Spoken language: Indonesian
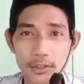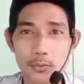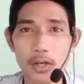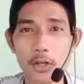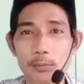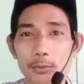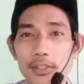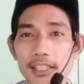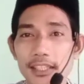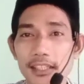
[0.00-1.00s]

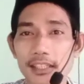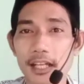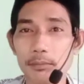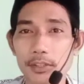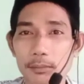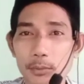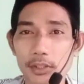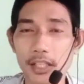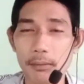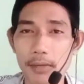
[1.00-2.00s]
walaupun kita tidak
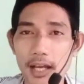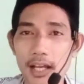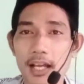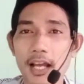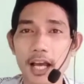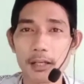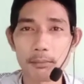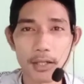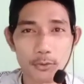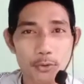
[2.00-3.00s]
menyebut nama
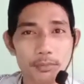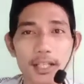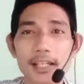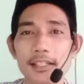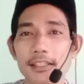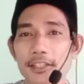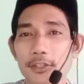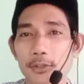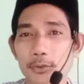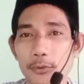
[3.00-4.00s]
almarhumnya lagi di
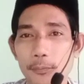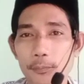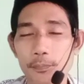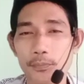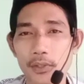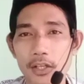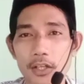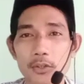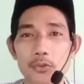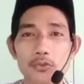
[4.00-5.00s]
situ
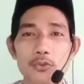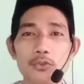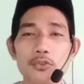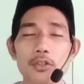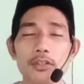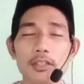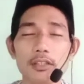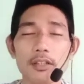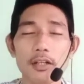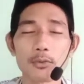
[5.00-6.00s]
khususun
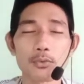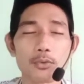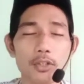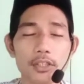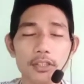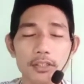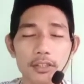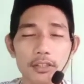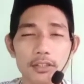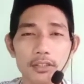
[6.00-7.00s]
ila
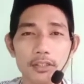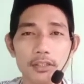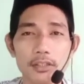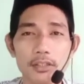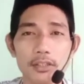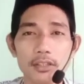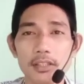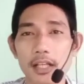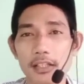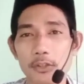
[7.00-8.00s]
ruhihi
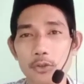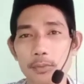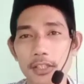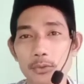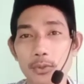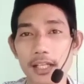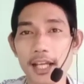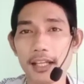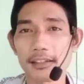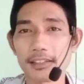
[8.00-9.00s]
karena domil itu kan
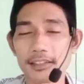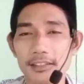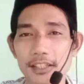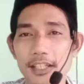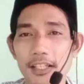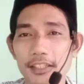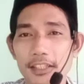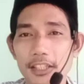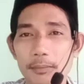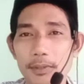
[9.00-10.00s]
hati jadi
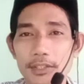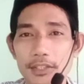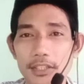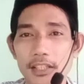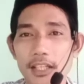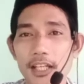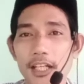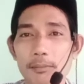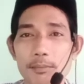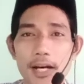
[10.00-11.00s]
hati kita pasti
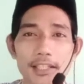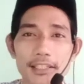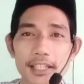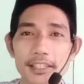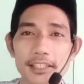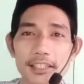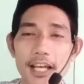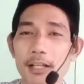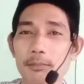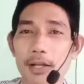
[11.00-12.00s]
kembalinya di
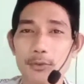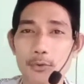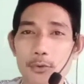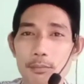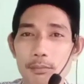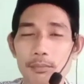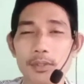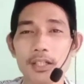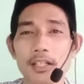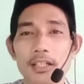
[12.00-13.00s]
almarhum
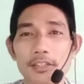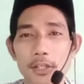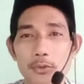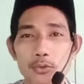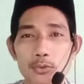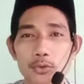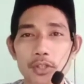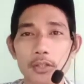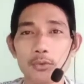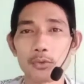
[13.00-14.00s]
saya
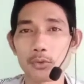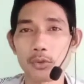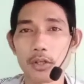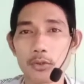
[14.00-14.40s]
khususkan untuk